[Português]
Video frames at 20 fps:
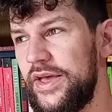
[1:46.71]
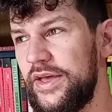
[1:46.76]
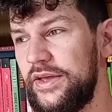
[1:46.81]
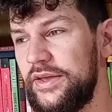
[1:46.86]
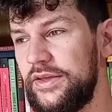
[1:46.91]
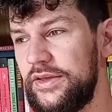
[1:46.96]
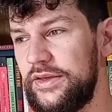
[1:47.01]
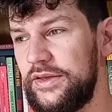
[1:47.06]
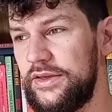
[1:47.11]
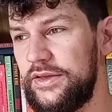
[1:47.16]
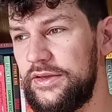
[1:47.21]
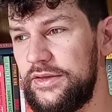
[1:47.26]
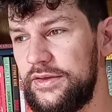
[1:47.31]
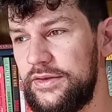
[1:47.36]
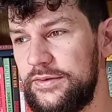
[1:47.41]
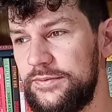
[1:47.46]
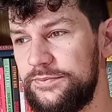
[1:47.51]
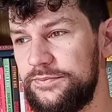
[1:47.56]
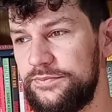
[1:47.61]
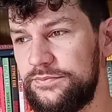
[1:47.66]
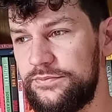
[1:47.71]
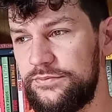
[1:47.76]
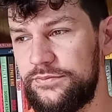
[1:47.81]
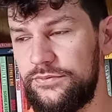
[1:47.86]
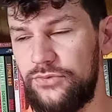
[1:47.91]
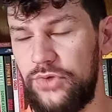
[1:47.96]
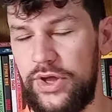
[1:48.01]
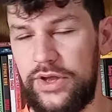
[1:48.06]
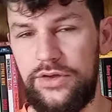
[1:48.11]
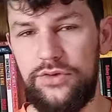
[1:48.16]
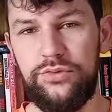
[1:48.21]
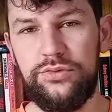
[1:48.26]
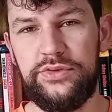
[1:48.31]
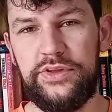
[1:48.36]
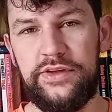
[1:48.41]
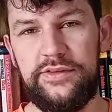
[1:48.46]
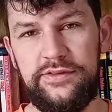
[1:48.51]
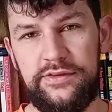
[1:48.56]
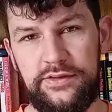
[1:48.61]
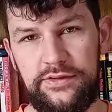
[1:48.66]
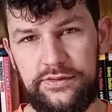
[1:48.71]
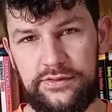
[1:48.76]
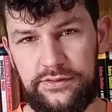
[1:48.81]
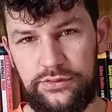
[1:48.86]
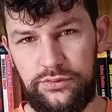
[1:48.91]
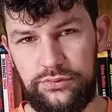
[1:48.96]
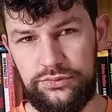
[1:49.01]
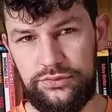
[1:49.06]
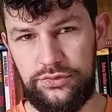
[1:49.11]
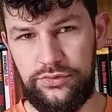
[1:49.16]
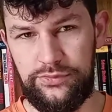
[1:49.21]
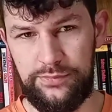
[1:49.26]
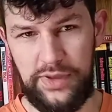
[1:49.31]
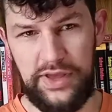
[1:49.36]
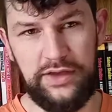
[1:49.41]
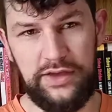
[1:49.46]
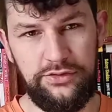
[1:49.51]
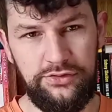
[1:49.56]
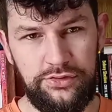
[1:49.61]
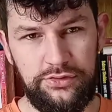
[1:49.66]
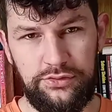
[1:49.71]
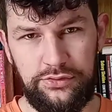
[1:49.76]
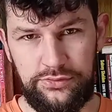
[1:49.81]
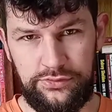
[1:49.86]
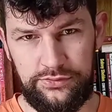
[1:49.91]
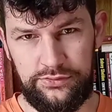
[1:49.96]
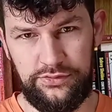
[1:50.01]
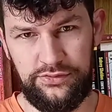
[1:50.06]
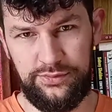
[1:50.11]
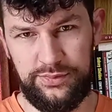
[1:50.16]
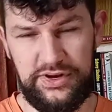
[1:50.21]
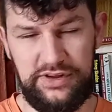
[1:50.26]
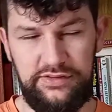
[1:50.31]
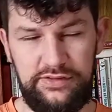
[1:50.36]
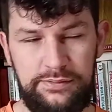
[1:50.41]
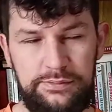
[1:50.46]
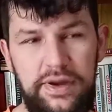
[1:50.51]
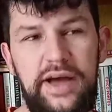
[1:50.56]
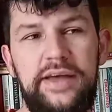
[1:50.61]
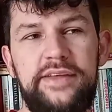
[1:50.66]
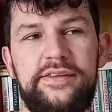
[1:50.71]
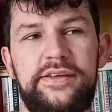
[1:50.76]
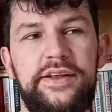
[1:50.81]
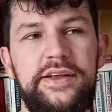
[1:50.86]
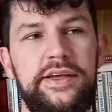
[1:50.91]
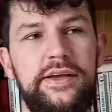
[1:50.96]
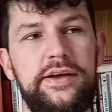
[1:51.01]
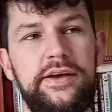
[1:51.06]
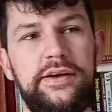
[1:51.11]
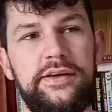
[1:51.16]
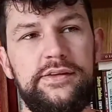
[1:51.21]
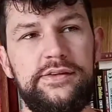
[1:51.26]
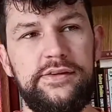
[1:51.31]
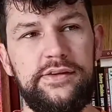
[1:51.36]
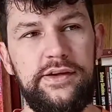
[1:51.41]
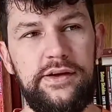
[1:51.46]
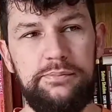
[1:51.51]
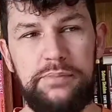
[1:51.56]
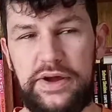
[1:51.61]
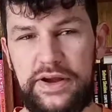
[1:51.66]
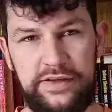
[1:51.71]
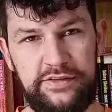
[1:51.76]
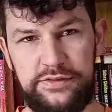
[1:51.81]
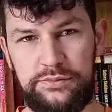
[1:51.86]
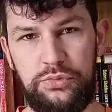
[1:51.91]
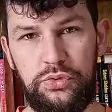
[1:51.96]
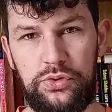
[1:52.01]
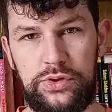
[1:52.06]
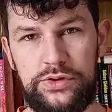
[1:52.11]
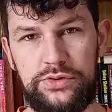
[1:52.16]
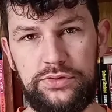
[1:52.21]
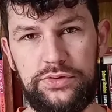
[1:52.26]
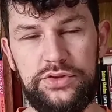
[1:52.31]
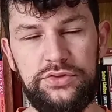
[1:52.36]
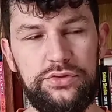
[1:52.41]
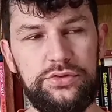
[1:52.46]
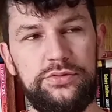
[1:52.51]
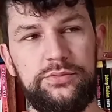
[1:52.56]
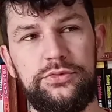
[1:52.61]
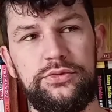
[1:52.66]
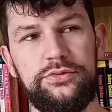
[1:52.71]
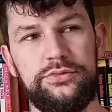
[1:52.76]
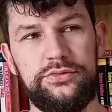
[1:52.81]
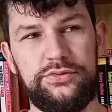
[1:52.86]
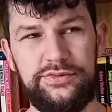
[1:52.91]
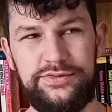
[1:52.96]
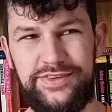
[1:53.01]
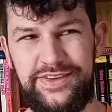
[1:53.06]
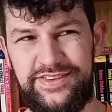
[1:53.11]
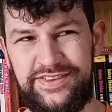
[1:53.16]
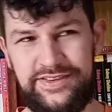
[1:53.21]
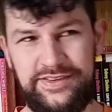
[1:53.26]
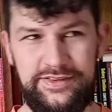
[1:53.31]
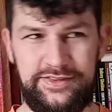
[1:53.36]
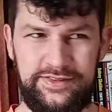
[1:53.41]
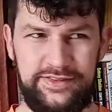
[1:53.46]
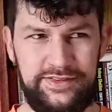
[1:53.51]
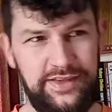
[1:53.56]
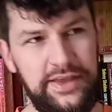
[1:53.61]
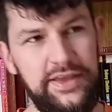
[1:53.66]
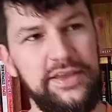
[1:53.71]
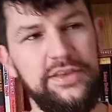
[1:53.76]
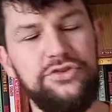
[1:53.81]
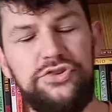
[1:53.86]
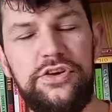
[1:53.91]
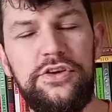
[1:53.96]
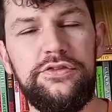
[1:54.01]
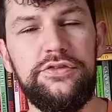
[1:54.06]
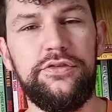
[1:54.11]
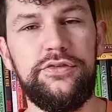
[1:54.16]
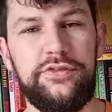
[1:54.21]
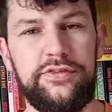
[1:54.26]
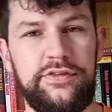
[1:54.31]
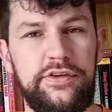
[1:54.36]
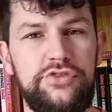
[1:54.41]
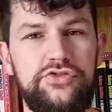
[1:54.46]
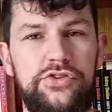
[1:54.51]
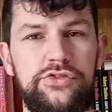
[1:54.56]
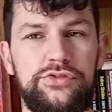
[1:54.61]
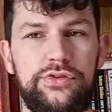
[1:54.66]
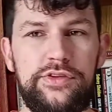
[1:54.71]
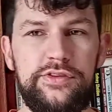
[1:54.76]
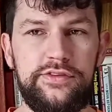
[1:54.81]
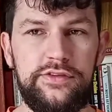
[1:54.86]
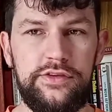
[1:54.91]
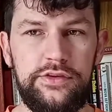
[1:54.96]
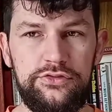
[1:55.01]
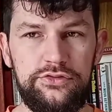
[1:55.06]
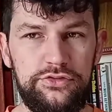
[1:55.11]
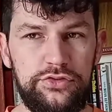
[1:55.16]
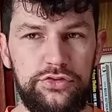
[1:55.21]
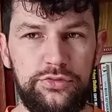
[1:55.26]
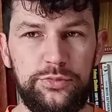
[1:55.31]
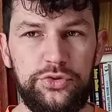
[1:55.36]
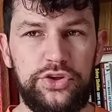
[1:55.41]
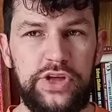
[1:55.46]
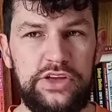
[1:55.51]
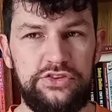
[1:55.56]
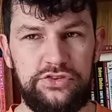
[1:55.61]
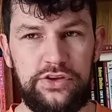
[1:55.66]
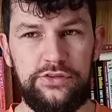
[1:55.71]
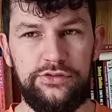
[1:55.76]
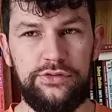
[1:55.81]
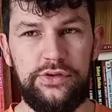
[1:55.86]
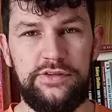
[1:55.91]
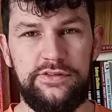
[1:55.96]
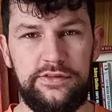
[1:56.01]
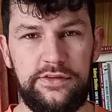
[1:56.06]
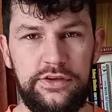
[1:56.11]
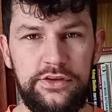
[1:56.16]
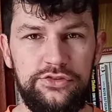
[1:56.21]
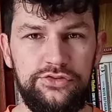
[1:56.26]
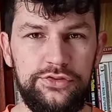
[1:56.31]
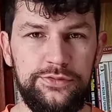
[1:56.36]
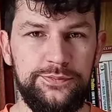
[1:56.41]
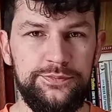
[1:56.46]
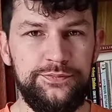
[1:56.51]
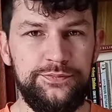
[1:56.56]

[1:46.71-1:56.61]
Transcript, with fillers: E daí um desses, um dos médicos, dos principais ali, aparece morto e todo mundo assim, tem indícios que seja suicídio, todo mundo acha que é suicídio.